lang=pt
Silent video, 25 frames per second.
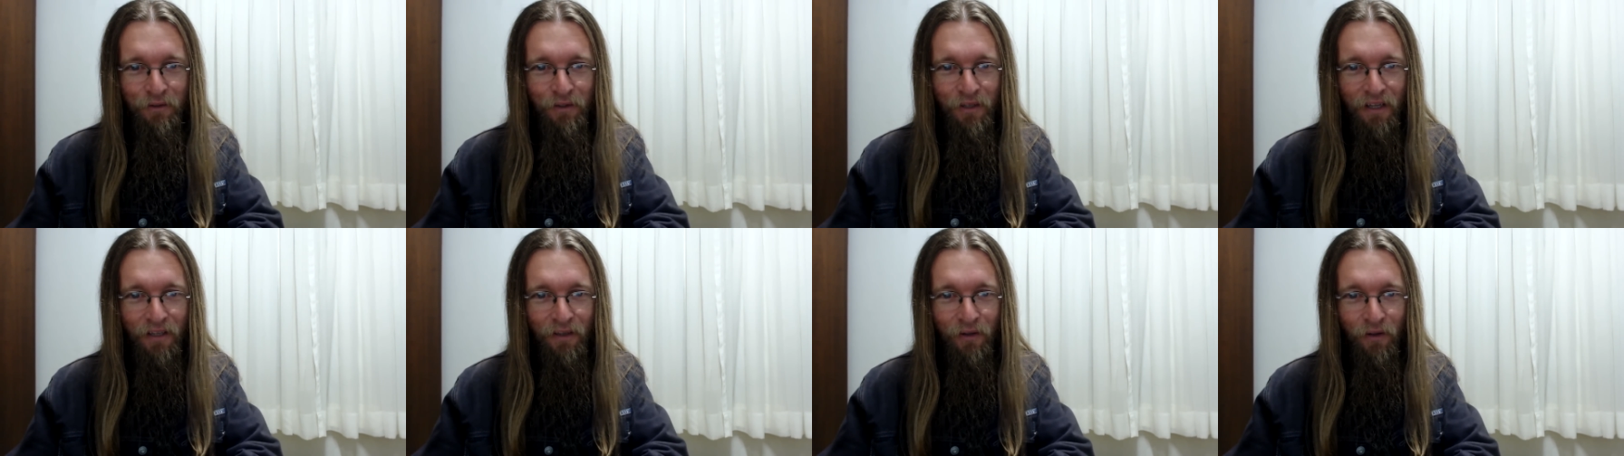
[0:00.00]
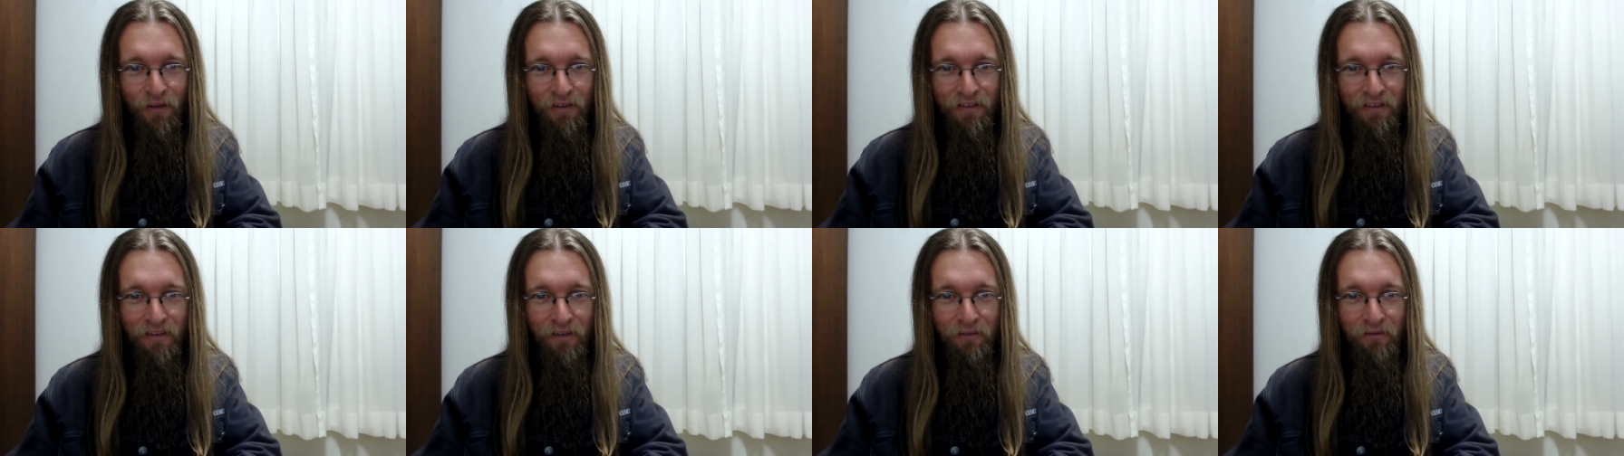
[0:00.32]
na
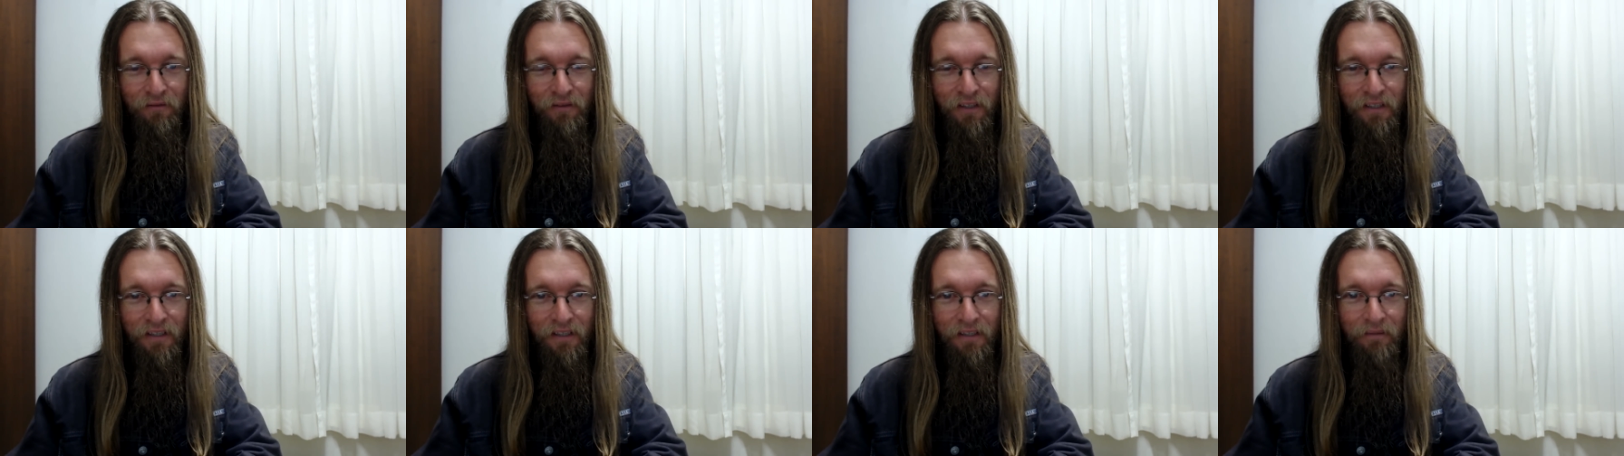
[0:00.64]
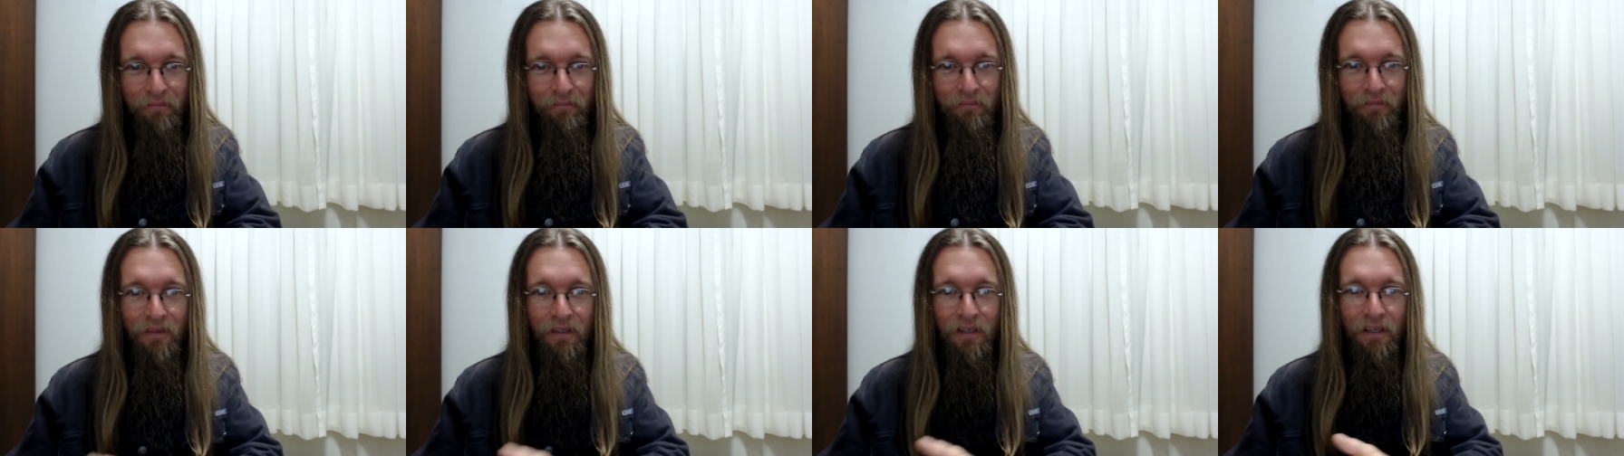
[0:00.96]
nossa
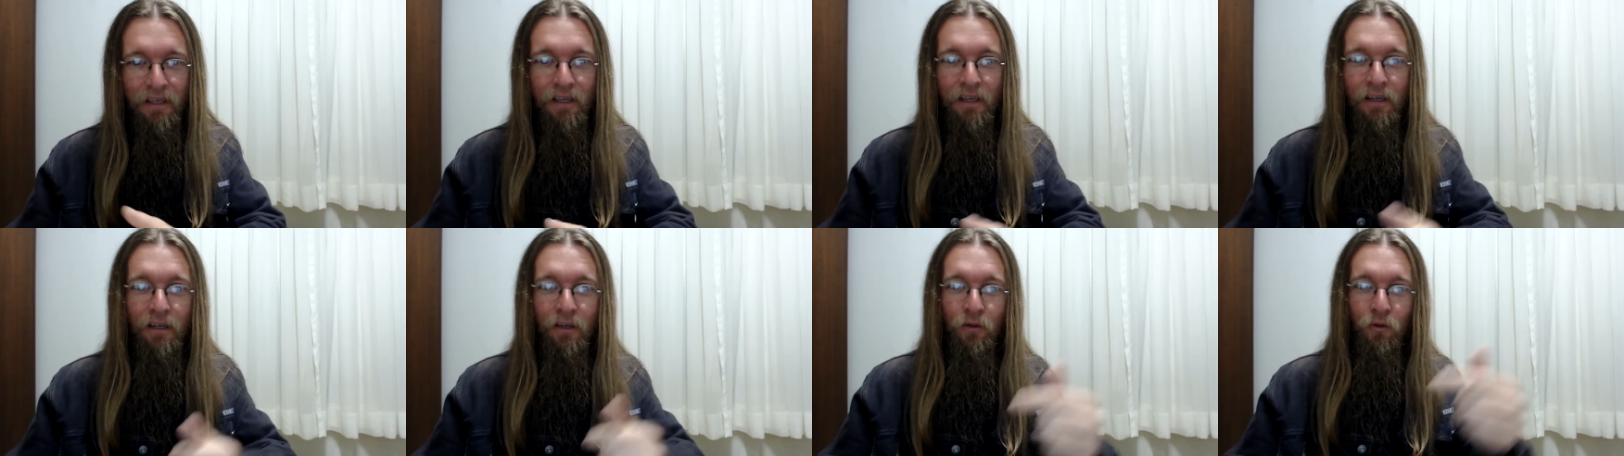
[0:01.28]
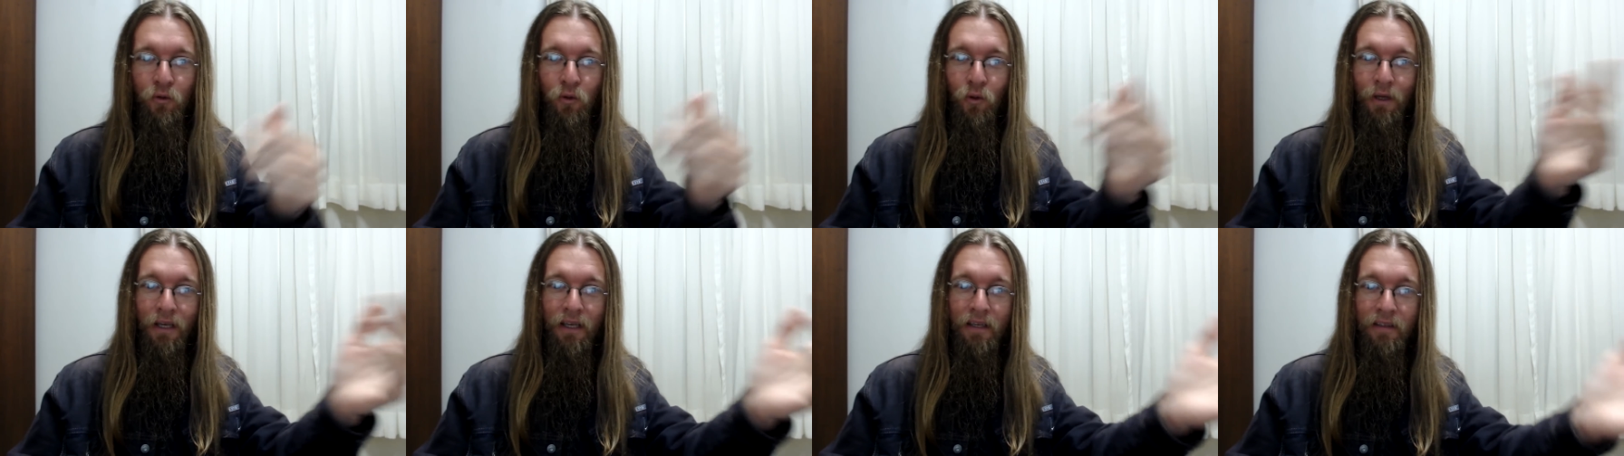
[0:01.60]
vida
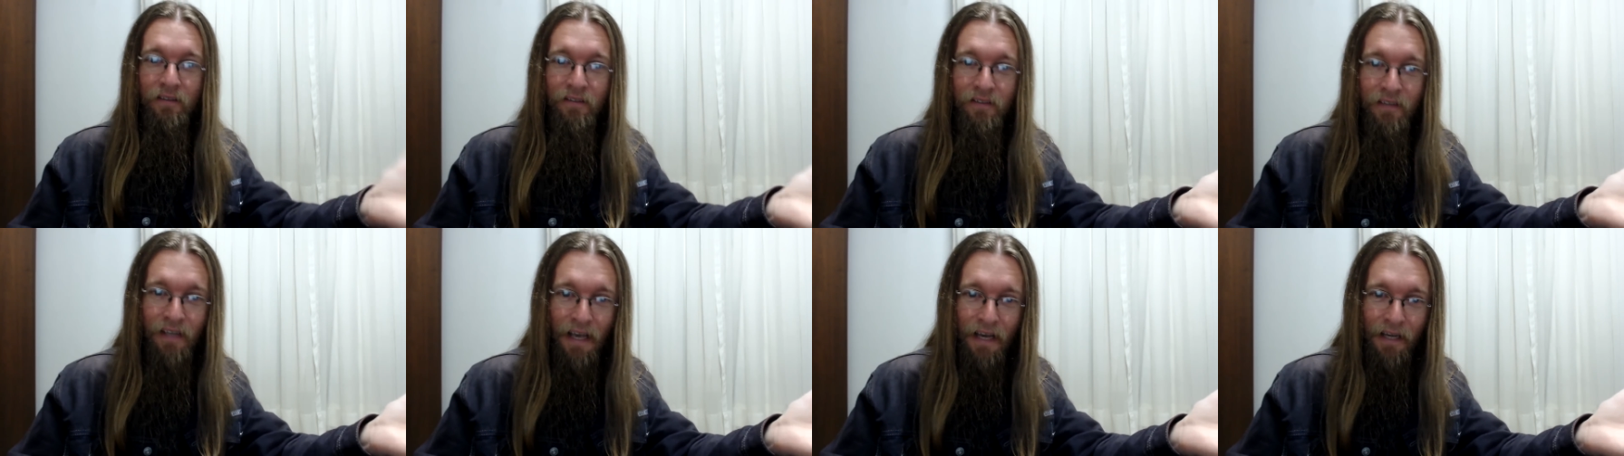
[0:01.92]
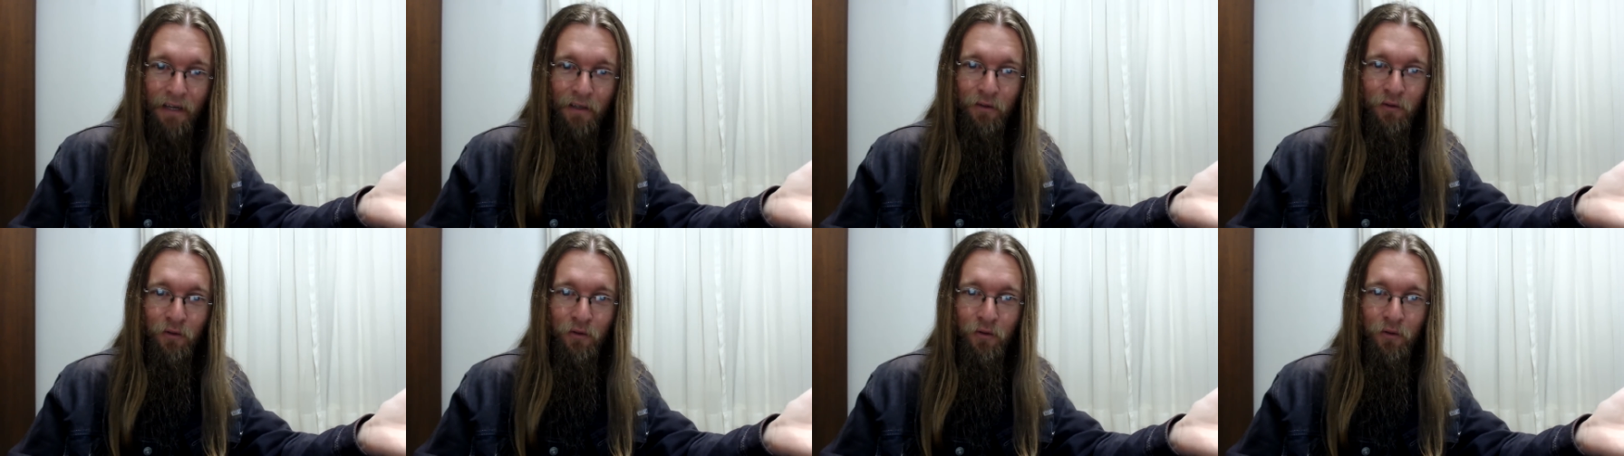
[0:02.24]
do que
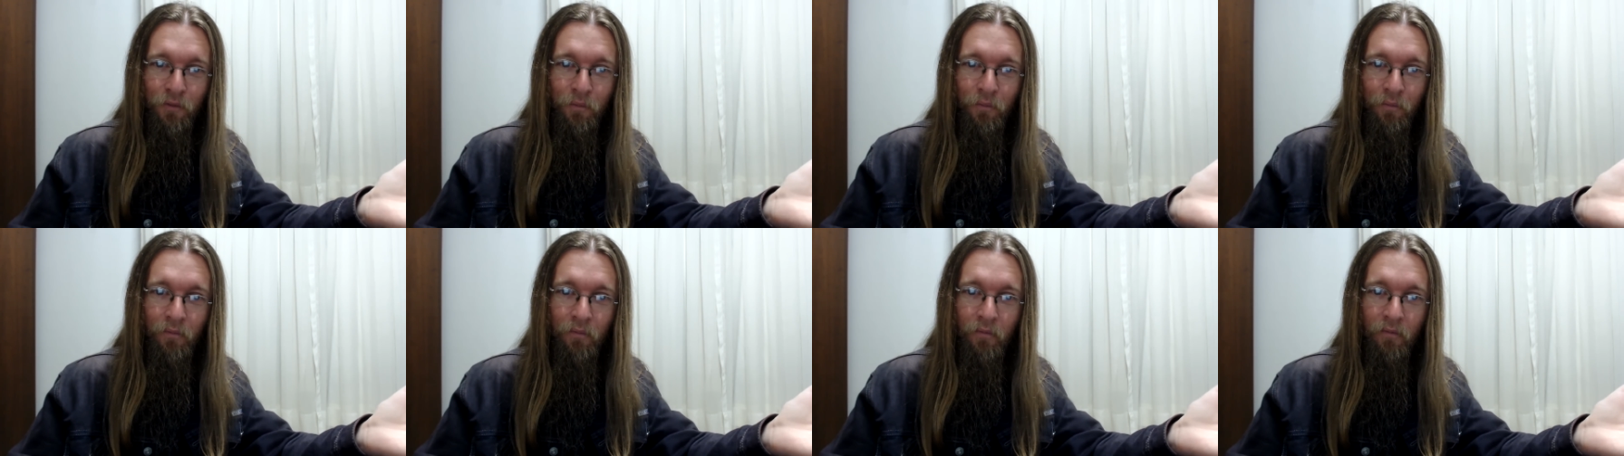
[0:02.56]
certo.